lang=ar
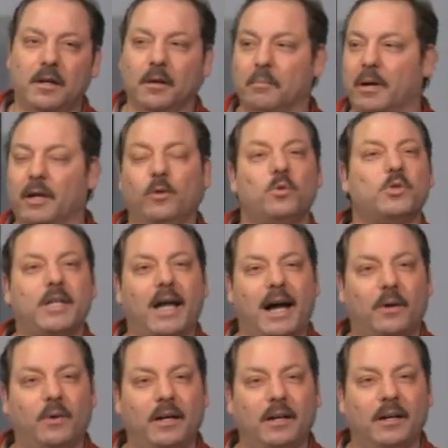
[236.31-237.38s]
ملوش
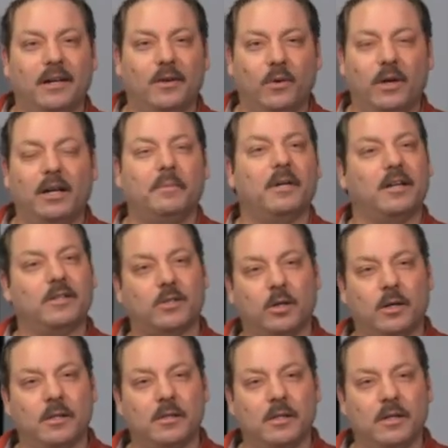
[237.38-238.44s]
دعوه ولا
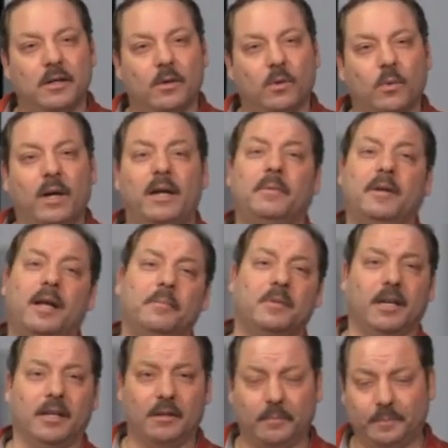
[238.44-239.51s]
بالاشخاص ولا
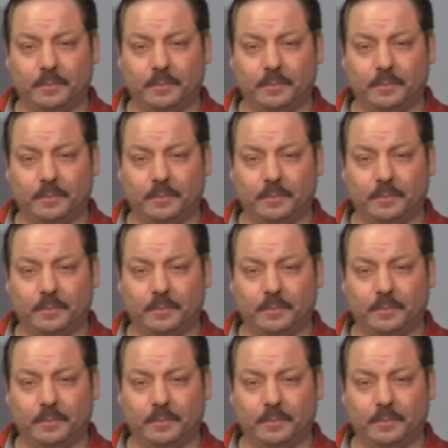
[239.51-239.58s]
بالامكان